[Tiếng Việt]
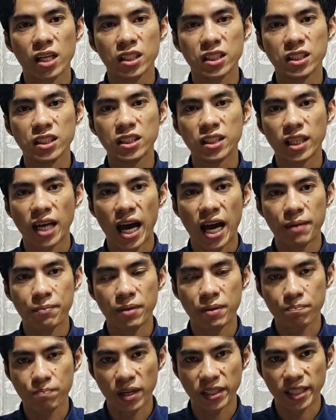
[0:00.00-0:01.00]
cứ đừng ai
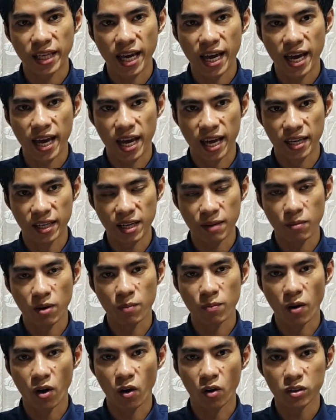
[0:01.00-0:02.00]
miền bành nhà hà nó
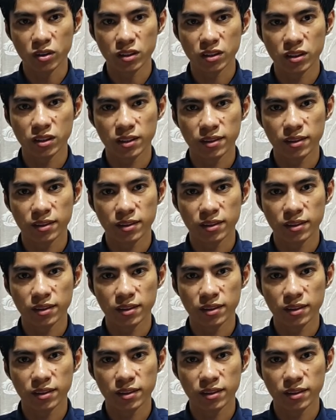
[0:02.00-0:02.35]
bóng phổ ôn